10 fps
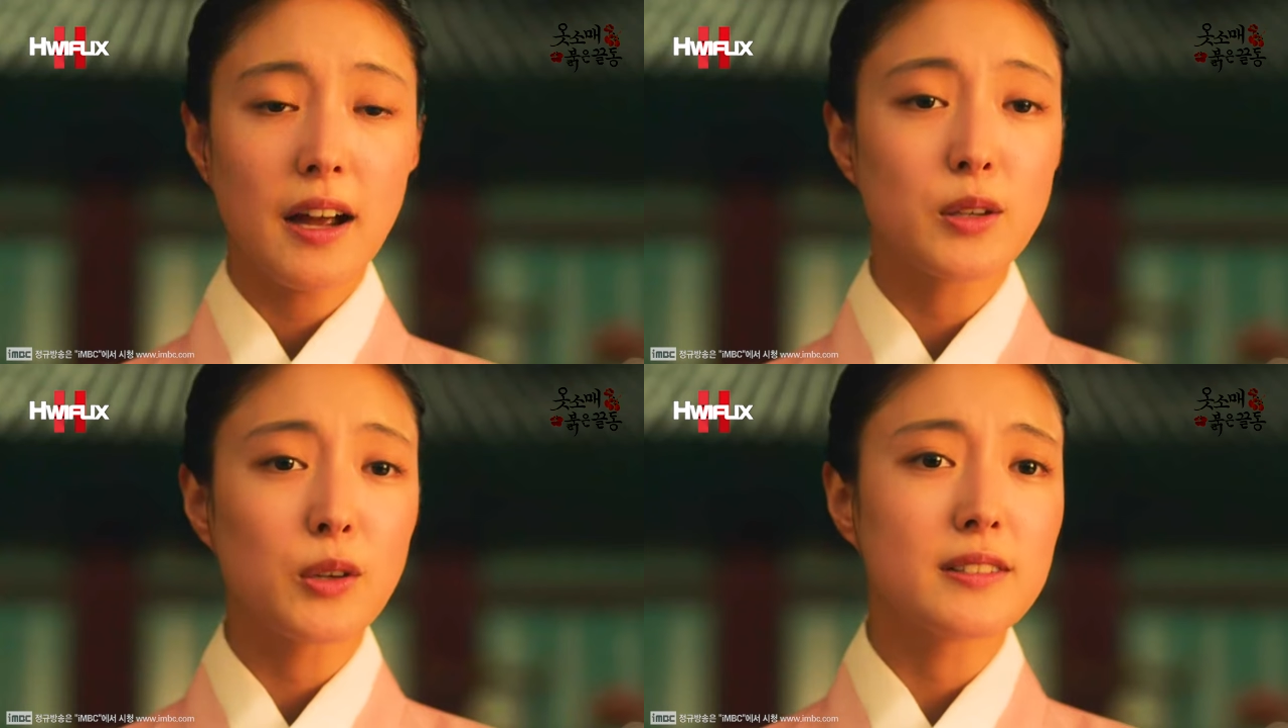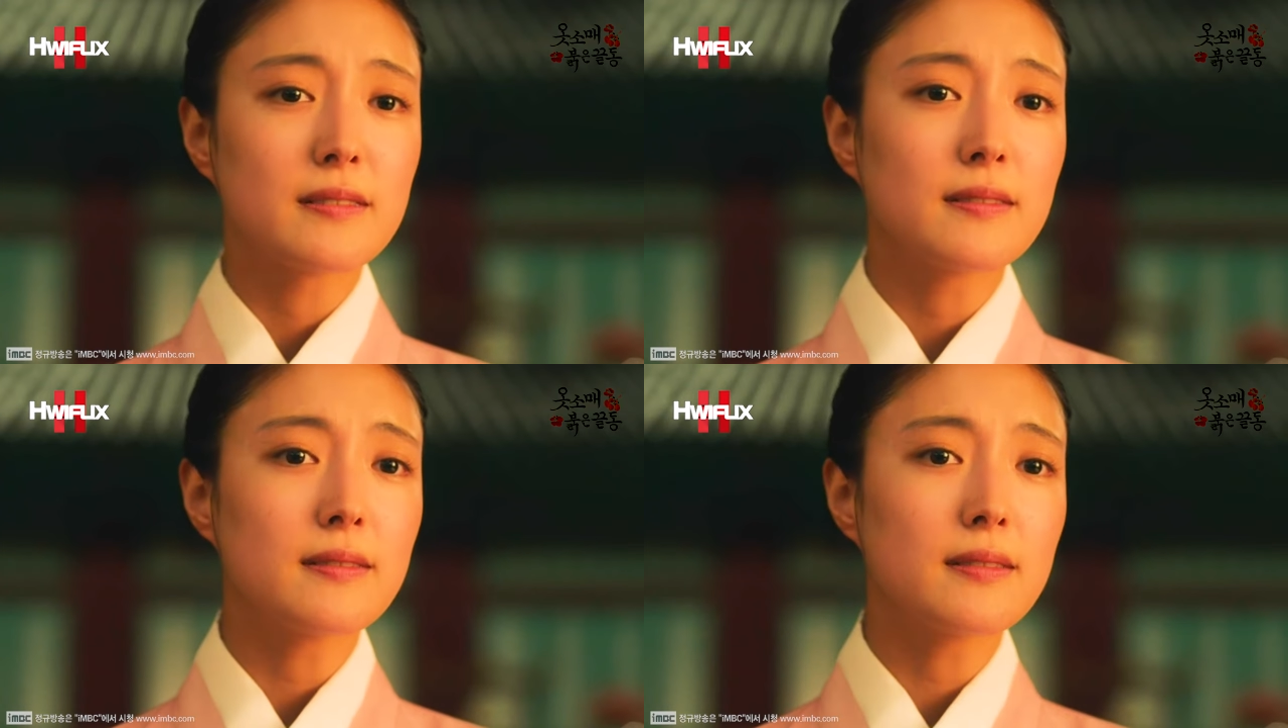
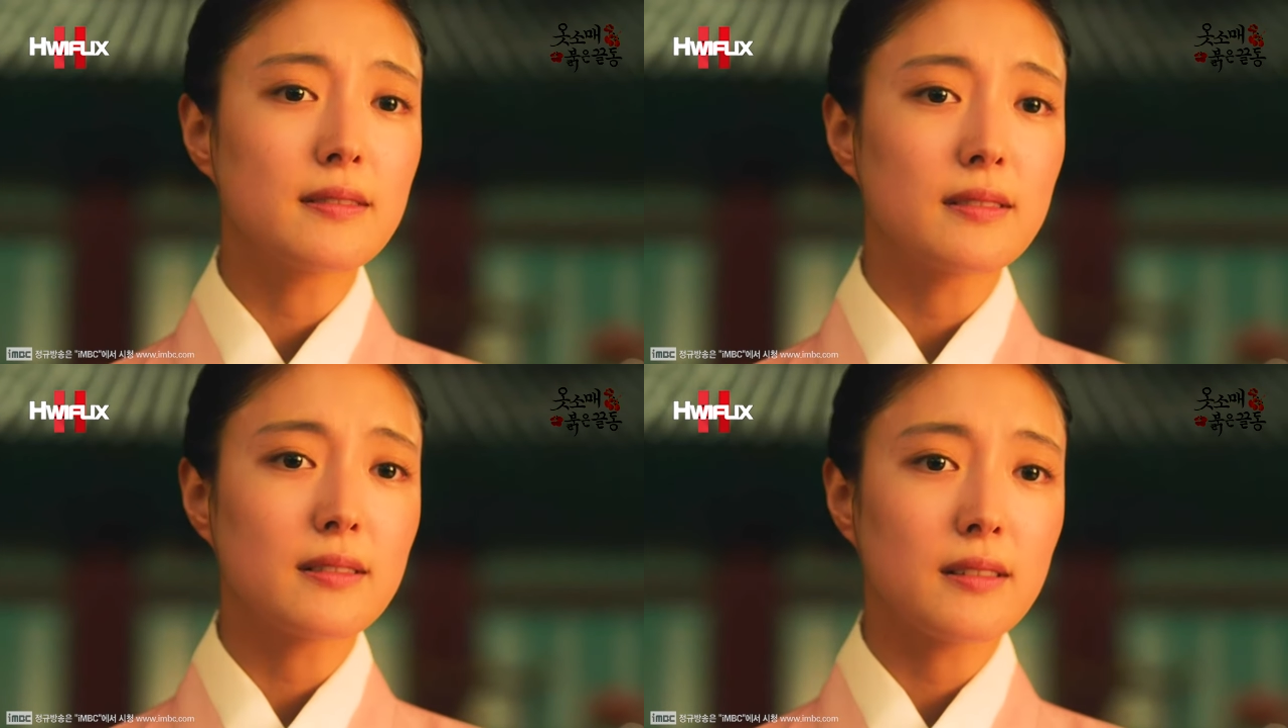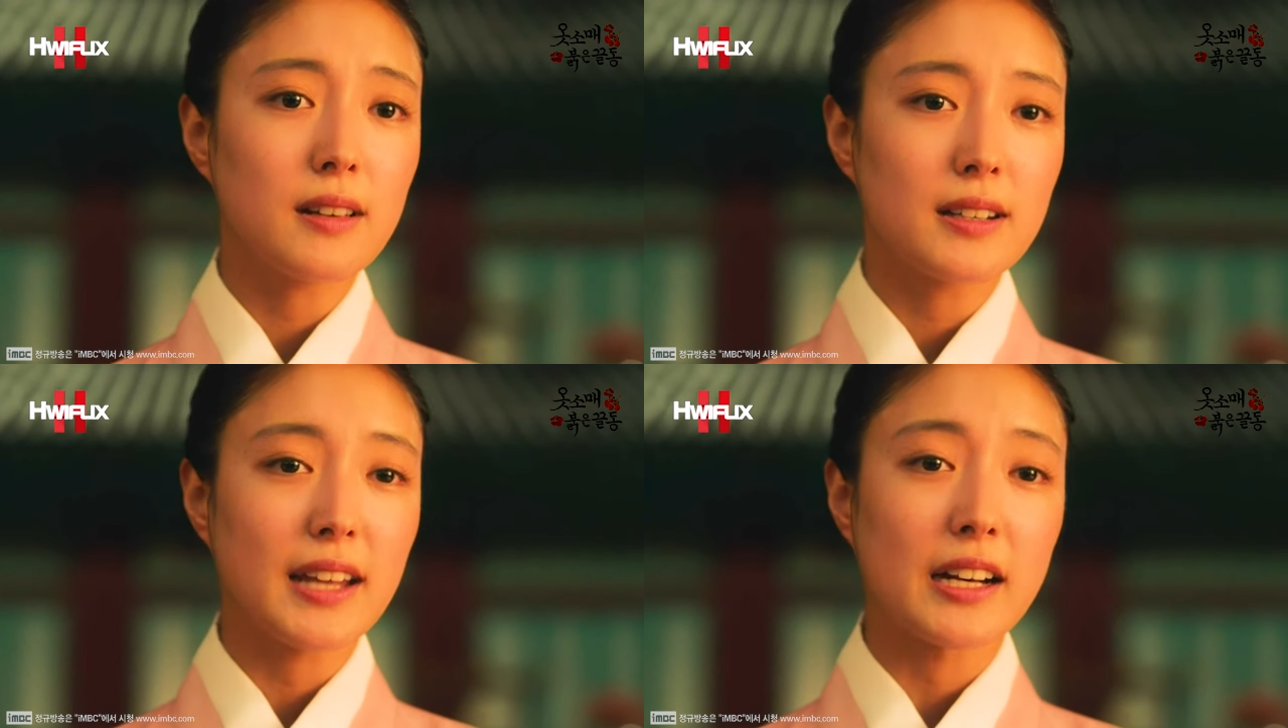너는
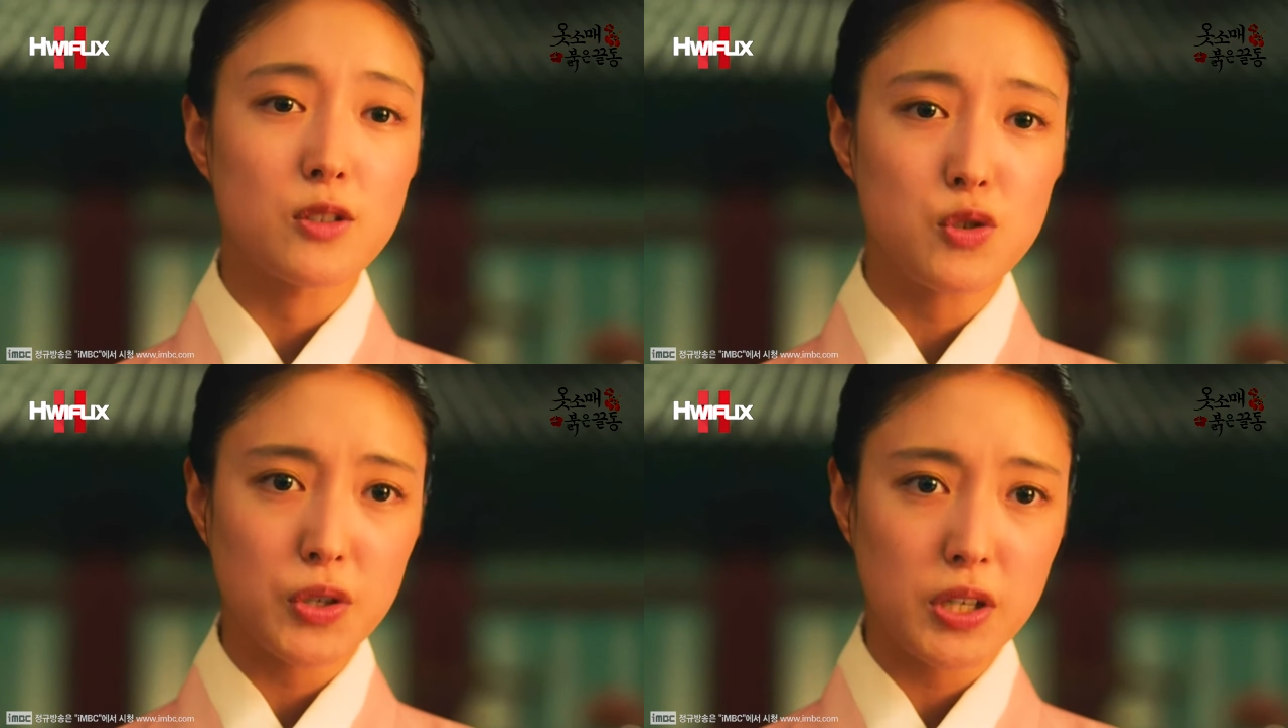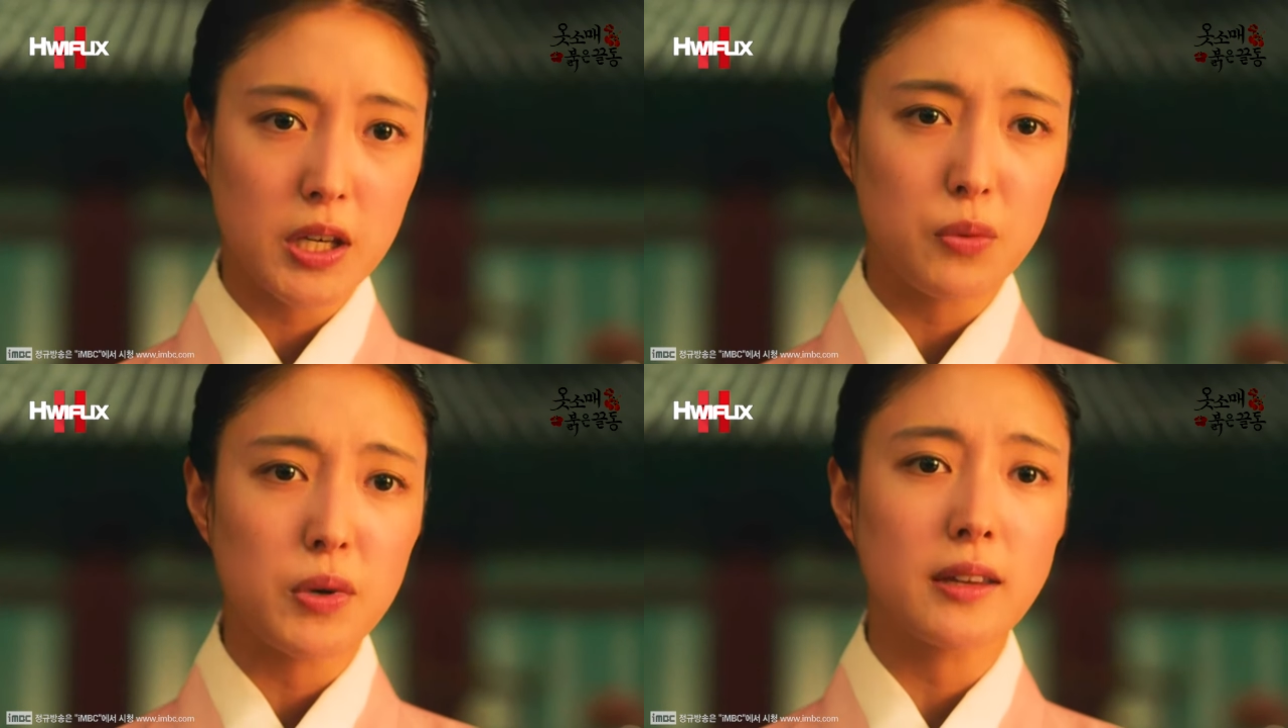나를
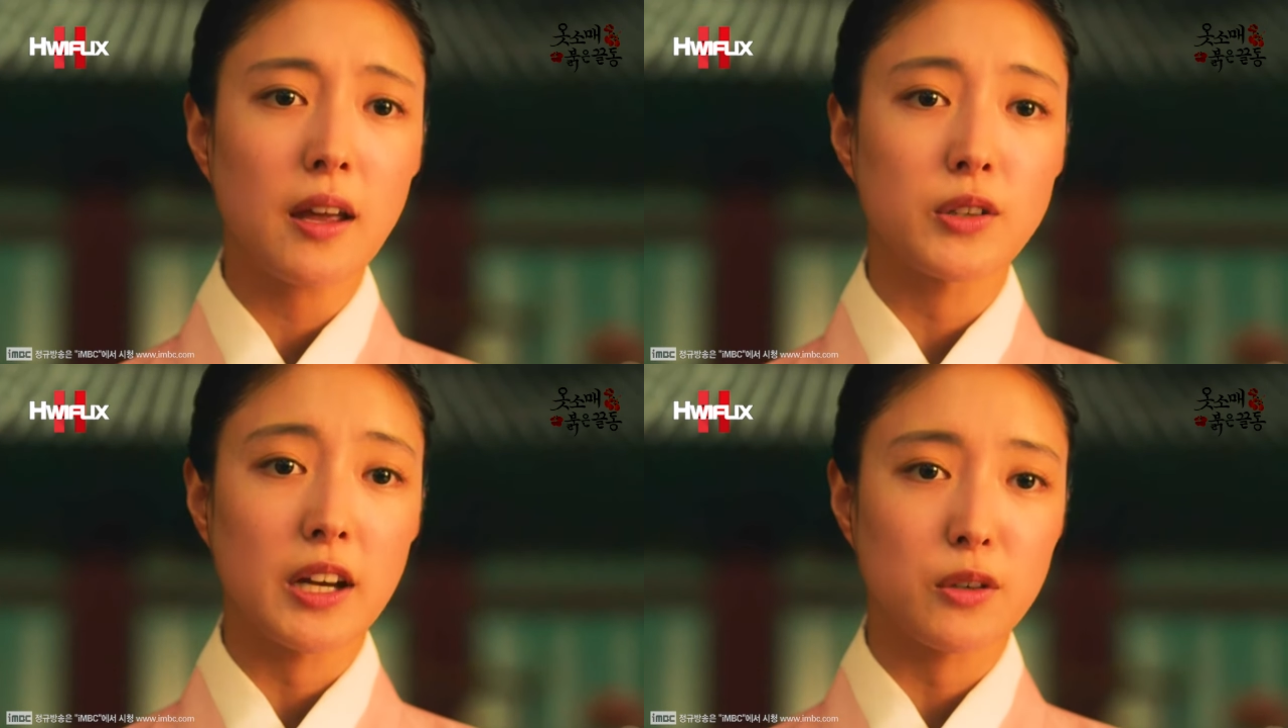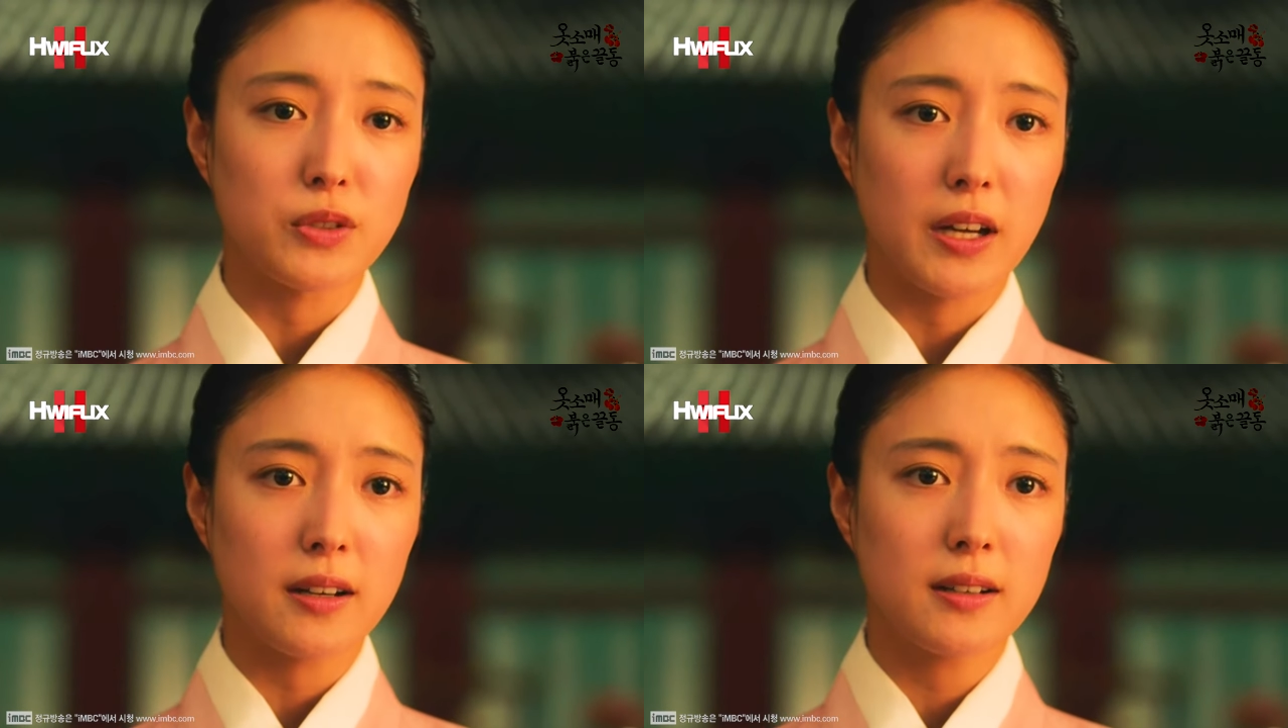죽이기 위해
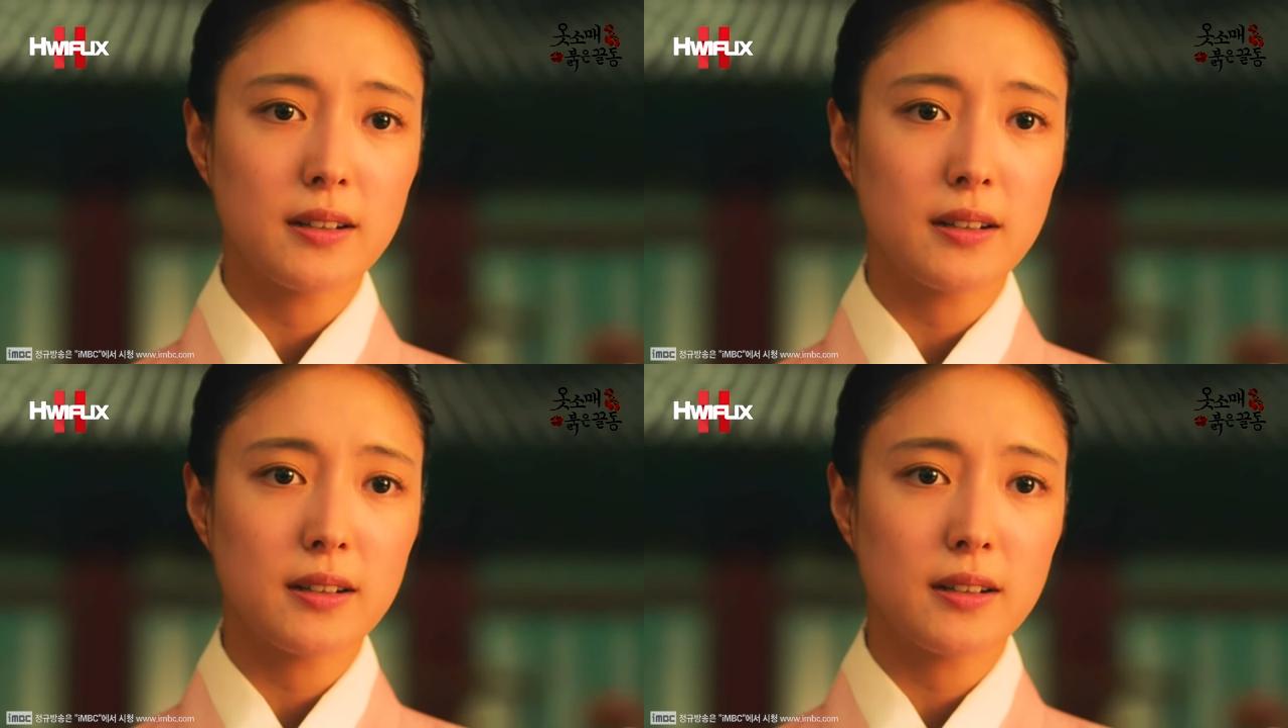태어났구나.